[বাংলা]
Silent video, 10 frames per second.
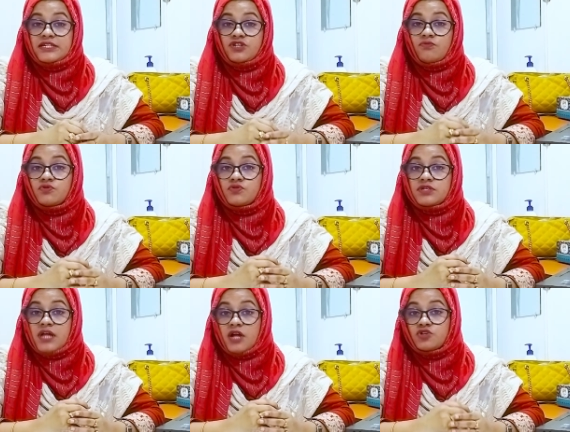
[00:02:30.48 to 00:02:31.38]
যে সমস্ত
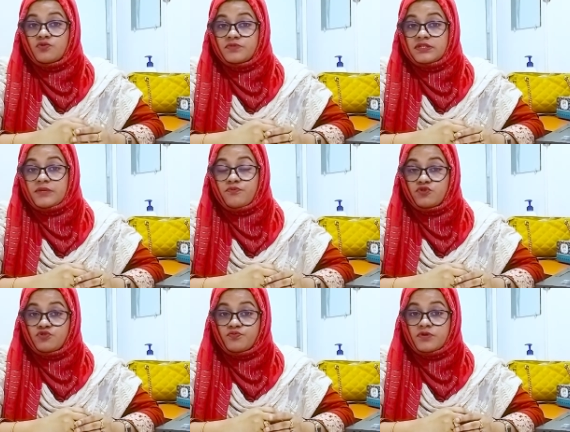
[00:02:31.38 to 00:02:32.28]
শাকসবজিতে
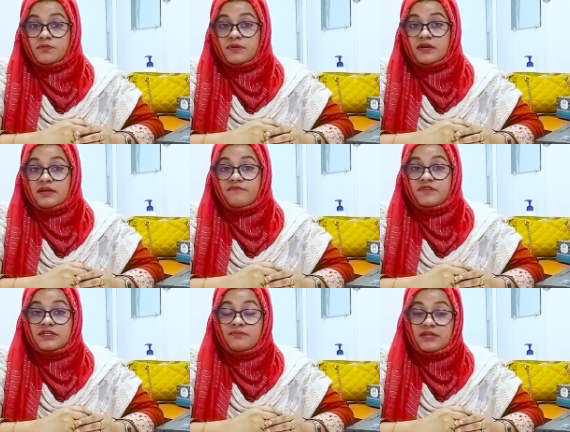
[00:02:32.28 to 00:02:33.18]
প্রচুর পরিমাণে
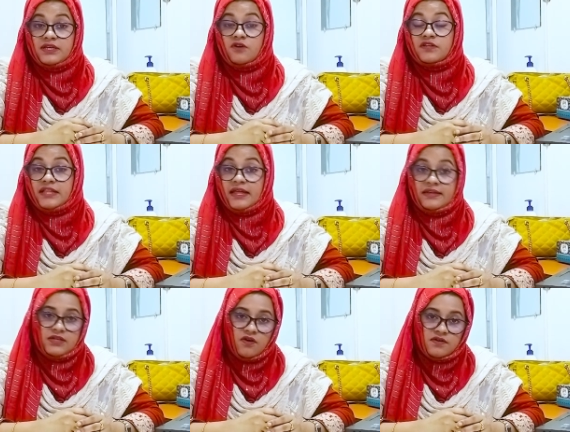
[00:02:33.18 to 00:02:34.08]
ভিটামিন ই e, অর্থাৎ
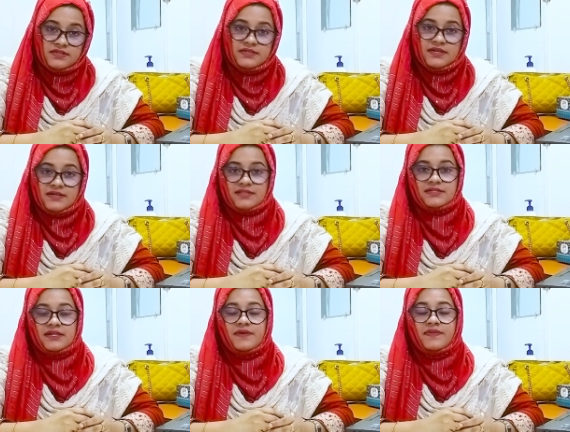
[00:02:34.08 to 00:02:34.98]
অ্যান্টি অক্সিডেন্ট
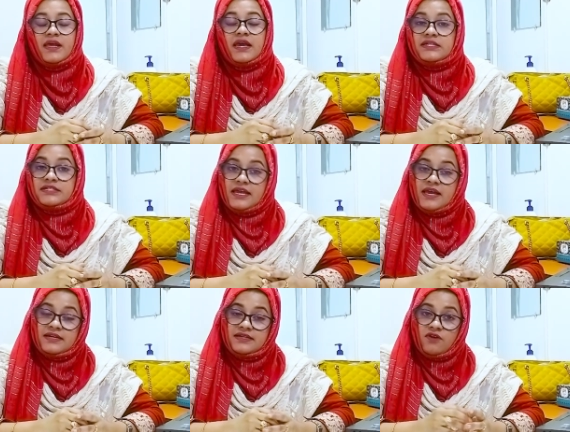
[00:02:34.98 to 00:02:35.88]
আছে
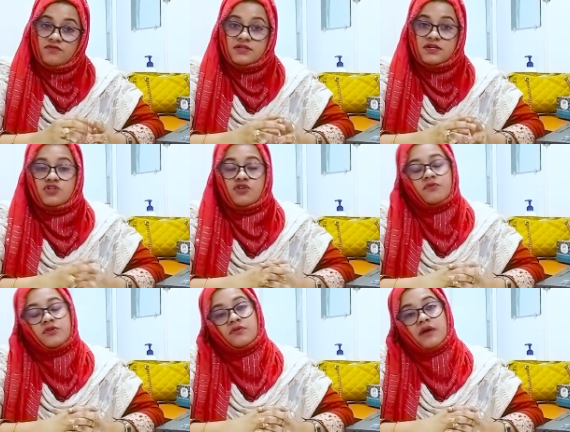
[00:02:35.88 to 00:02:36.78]
সেই অ্যান্টি অক্সিডেন্ট
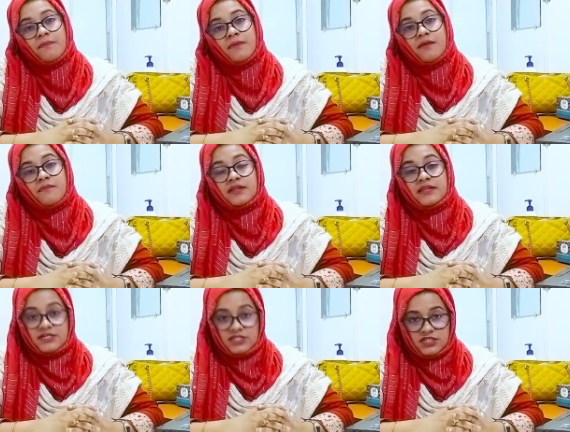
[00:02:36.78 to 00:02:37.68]
সমৃদ্ধ খাবার আমরা
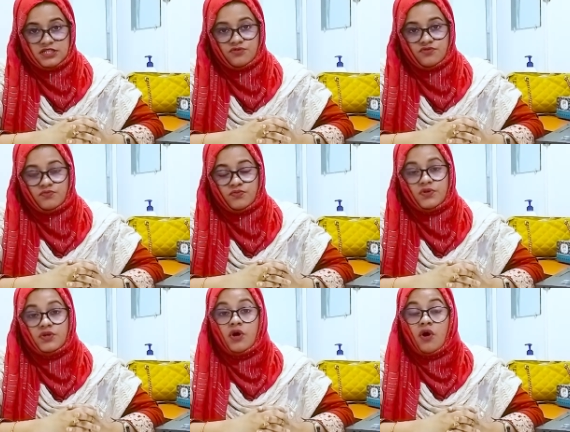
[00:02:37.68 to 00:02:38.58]
দেওয়ার চেষ্টা করব
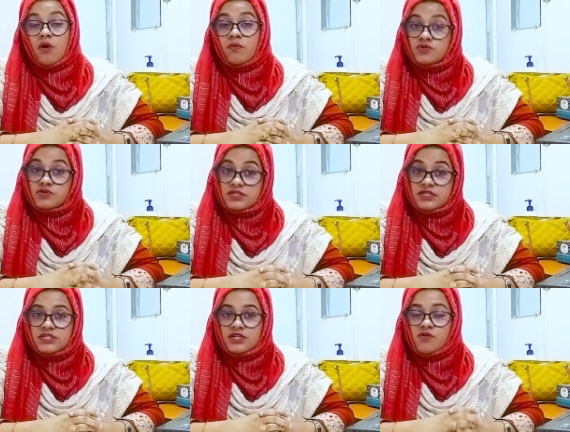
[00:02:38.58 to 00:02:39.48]

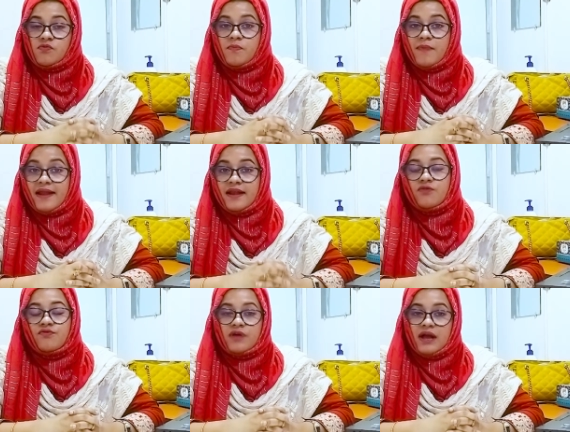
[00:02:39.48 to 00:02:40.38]
অবশ্যই চেষ্টা করব
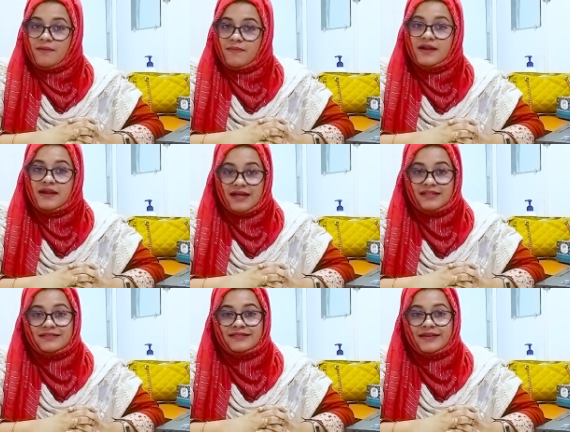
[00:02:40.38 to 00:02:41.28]
বাইরের কোনো খাবার
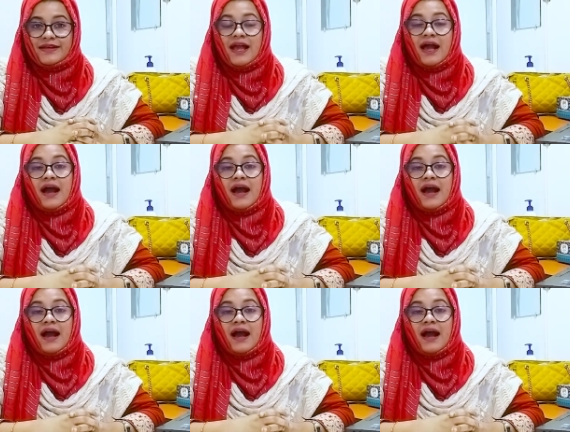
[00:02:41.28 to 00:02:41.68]
না দিতে